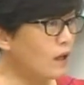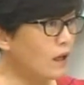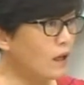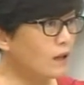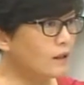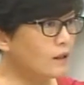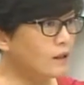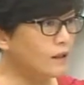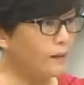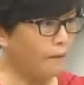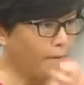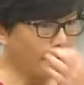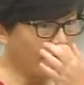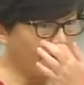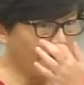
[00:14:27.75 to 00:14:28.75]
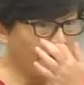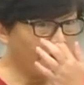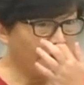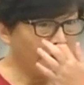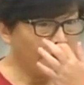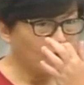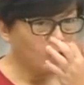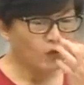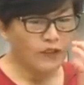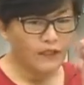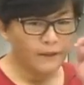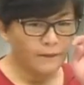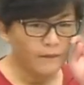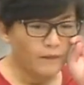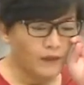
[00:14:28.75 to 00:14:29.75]
好，煤，所
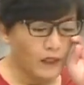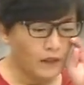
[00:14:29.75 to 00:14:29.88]
以，